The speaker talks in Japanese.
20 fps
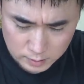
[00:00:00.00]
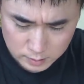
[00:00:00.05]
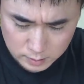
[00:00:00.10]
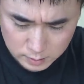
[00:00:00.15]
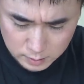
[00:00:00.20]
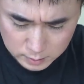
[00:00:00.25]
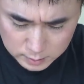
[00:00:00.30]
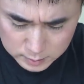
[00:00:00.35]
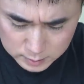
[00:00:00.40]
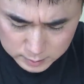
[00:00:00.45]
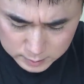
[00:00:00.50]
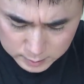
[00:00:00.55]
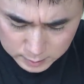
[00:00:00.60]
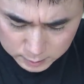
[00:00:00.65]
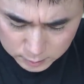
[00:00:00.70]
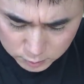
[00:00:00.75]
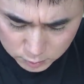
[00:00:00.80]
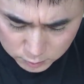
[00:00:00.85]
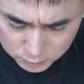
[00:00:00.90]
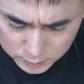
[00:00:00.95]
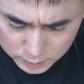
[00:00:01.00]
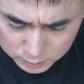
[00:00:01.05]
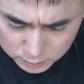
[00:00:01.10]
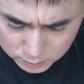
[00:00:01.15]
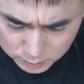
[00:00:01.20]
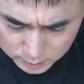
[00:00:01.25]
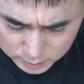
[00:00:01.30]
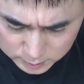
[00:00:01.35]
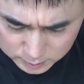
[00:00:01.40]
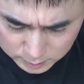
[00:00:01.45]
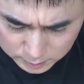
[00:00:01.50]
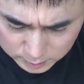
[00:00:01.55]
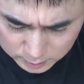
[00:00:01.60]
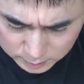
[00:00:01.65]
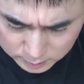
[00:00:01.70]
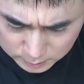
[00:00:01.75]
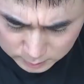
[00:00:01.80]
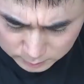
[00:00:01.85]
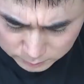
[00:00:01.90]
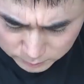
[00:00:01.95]
えー、実績を見るとですね
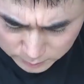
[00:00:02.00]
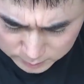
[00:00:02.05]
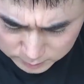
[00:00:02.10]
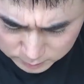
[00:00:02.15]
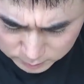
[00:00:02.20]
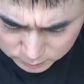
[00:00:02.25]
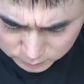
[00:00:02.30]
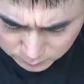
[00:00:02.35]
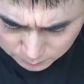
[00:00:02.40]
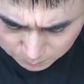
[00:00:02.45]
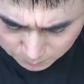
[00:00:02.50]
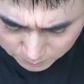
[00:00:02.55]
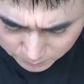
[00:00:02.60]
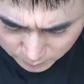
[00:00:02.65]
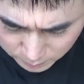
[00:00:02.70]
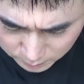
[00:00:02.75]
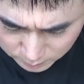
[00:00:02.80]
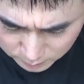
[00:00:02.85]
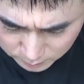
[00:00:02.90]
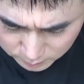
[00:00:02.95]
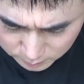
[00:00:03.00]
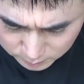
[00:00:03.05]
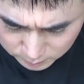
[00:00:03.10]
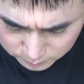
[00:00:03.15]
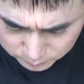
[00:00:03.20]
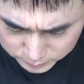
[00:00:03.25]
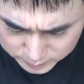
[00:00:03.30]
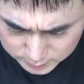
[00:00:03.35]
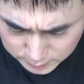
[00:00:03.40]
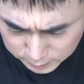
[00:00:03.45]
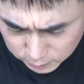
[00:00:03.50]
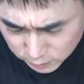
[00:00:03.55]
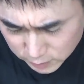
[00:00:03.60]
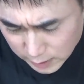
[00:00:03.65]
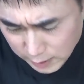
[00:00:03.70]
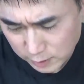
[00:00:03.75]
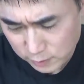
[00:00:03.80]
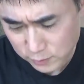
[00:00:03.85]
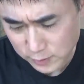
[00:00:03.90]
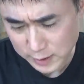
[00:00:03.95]
まずビザの
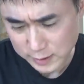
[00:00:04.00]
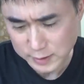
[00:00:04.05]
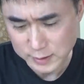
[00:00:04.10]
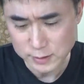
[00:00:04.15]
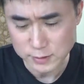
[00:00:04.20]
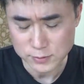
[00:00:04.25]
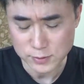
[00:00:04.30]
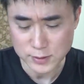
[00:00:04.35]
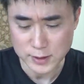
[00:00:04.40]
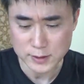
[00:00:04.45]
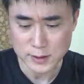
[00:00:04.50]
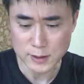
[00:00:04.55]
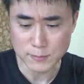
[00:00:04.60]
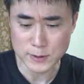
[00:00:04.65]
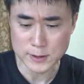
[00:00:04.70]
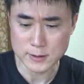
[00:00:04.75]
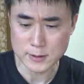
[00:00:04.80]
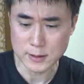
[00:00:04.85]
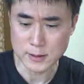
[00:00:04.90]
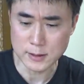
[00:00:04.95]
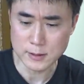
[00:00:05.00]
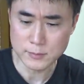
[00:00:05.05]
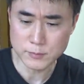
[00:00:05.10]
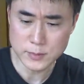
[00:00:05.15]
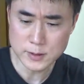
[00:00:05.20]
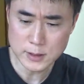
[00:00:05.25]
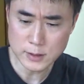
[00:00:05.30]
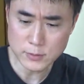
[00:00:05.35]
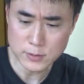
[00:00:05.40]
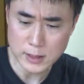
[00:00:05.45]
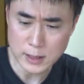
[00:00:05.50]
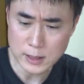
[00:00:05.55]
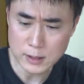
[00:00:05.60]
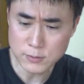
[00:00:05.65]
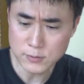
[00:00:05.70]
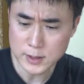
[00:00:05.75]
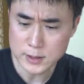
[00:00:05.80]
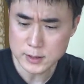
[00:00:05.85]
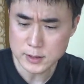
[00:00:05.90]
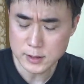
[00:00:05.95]
緩和っていうのをやってますねビザを
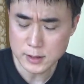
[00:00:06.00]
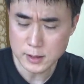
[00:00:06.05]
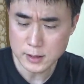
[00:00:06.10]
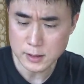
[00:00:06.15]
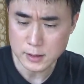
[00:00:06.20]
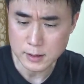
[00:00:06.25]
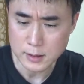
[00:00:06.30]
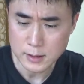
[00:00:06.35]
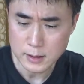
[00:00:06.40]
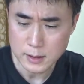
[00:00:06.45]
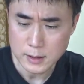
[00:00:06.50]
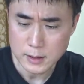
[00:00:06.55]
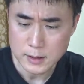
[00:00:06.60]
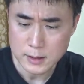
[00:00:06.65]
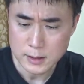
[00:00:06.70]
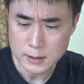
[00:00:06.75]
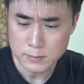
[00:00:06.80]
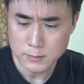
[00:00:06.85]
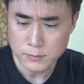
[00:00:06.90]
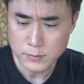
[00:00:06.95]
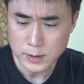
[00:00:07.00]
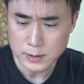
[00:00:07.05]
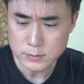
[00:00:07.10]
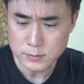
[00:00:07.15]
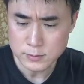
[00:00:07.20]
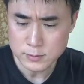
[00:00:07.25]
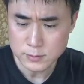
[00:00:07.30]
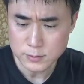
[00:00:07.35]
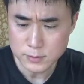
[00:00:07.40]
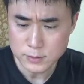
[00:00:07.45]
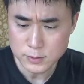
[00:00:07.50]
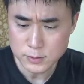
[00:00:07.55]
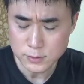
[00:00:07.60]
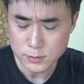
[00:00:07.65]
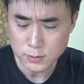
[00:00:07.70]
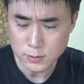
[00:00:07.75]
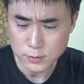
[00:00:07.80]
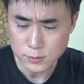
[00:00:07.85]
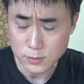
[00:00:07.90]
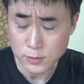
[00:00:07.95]
緩和してインバウンド需
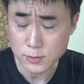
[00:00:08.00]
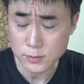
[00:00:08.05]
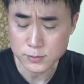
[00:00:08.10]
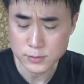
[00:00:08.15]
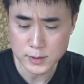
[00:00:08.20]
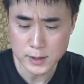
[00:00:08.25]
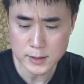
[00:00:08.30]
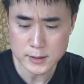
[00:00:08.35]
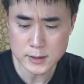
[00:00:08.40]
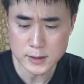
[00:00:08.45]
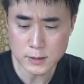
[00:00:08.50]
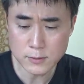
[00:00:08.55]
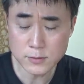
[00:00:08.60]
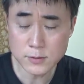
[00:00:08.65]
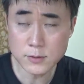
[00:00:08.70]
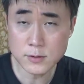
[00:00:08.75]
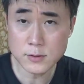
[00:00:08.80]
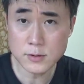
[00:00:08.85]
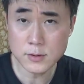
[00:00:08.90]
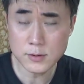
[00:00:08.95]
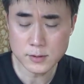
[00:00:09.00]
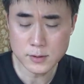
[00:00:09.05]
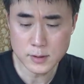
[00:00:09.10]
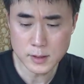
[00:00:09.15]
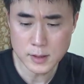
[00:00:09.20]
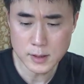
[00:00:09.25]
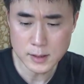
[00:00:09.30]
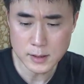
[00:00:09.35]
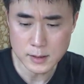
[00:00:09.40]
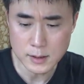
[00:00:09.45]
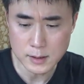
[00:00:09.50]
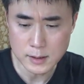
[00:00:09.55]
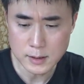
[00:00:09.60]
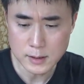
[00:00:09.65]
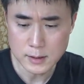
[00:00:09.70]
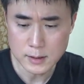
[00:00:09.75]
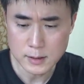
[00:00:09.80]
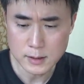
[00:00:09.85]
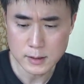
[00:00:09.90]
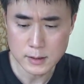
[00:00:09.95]
要を増やしたことによって、
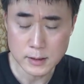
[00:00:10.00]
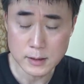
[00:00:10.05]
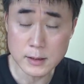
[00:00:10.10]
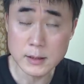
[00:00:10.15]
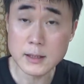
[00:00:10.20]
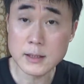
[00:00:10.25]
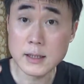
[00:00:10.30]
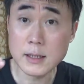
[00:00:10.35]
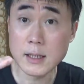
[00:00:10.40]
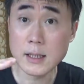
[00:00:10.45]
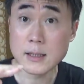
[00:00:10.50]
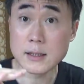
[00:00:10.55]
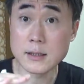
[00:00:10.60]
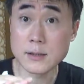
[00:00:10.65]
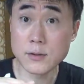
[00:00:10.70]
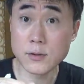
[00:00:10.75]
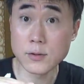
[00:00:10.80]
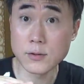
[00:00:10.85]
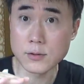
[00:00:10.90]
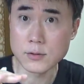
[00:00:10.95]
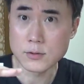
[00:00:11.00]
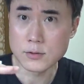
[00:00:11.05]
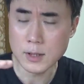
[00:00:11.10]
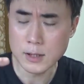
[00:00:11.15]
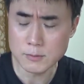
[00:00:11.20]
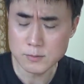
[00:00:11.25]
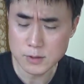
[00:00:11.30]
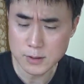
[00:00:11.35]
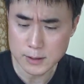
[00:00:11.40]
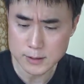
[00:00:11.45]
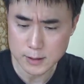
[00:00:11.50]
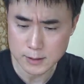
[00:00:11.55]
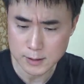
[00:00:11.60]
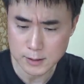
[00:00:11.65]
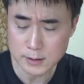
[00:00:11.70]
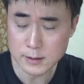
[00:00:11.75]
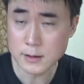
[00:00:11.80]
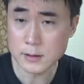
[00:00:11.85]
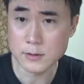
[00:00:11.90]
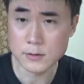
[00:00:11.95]
えー、景気を上向かせ
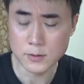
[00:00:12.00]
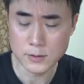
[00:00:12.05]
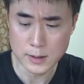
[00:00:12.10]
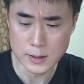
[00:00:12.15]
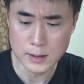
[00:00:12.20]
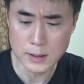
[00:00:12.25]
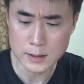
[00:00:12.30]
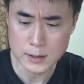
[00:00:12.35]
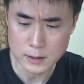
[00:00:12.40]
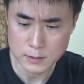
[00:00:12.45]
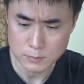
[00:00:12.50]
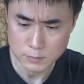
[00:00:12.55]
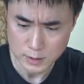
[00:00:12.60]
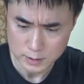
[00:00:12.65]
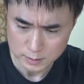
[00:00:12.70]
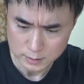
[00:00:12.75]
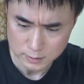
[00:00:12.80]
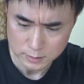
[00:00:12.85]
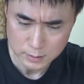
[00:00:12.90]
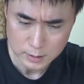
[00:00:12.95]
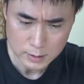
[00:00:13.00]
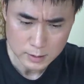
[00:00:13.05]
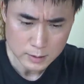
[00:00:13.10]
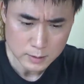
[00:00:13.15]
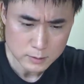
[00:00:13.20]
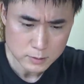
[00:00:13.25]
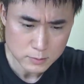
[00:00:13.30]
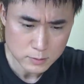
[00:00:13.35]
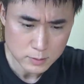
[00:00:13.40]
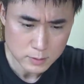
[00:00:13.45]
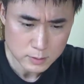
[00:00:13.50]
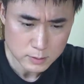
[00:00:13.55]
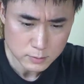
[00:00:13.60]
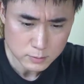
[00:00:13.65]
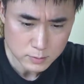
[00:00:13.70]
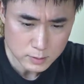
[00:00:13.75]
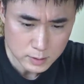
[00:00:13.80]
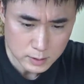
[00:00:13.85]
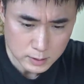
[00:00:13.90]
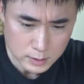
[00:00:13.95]
たっていうのはありますそれに
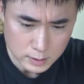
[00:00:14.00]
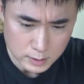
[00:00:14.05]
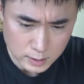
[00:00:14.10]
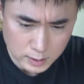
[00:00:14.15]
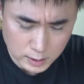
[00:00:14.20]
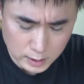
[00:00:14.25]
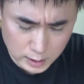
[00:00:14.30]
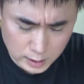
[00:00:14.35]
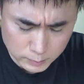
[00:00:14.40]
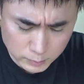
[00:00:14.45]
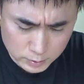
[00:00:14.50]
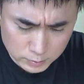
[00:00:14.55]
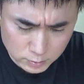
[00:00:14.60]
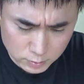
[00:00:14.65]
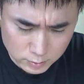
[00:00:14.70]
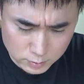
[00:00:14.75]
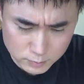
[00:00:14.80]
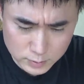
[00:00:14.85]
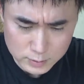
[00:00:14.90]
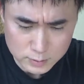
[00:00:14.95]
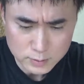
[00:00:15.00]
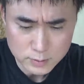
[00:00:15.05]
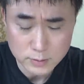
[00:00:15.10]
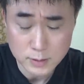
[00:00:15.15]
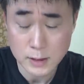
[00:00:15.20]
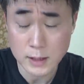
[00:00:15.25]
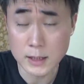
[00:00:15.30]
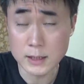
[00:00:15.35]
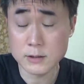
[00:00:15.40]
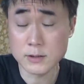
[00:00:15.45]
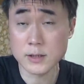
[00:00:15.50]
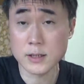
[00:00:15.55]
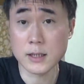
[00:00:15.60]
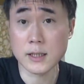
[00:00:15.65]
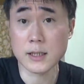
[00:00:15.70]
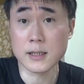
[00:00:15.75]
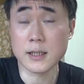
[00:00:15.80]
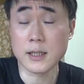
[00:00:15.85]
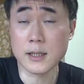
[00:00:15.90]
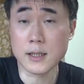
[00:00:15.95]
よってアベノミクスに拍
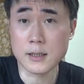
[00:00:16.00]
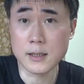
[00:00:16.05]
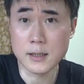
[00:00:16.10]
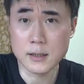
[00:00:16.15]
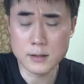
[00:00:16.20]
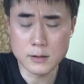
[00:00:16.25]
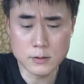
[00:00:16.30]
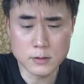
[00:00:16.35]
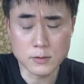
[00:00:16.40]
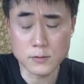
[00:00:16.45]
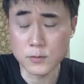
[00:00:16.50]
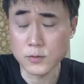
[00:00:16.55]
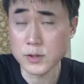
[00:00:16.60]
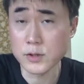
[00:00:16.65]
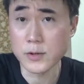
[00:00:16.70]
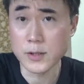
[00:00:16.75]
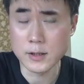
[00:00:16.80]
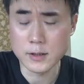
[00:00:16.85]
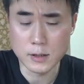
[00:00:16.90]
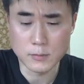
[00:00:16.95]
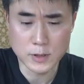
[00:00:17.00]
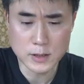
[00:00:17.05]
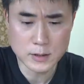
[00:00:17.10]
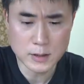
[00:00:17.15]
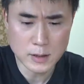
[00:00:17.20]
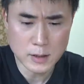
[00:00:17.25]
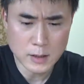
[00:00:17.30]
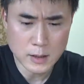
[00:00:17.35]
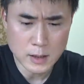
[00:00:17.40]
車かけたというのも言われています。